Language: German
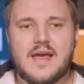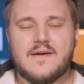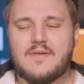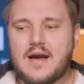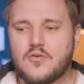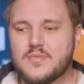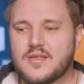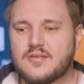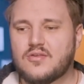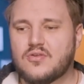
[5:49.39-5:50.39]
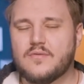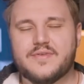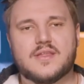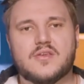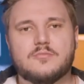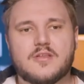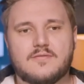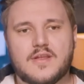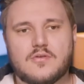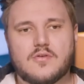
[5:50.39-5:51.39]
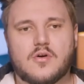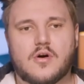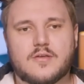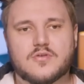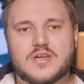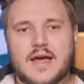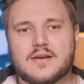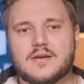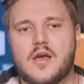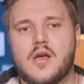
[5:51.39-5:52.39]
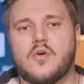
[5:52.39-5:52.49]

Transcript: Warum ist das so wichtig, um diesen Videocall zu starten